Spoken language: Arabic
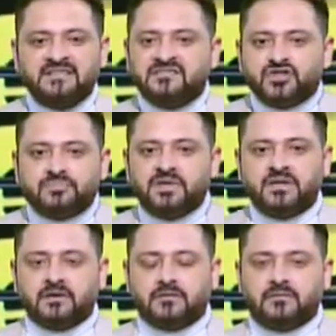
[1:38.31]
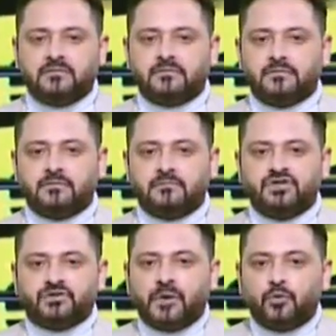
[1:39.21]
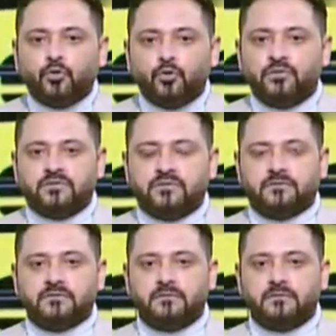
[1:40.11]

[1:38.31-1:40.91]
تحسش بيه مش موجود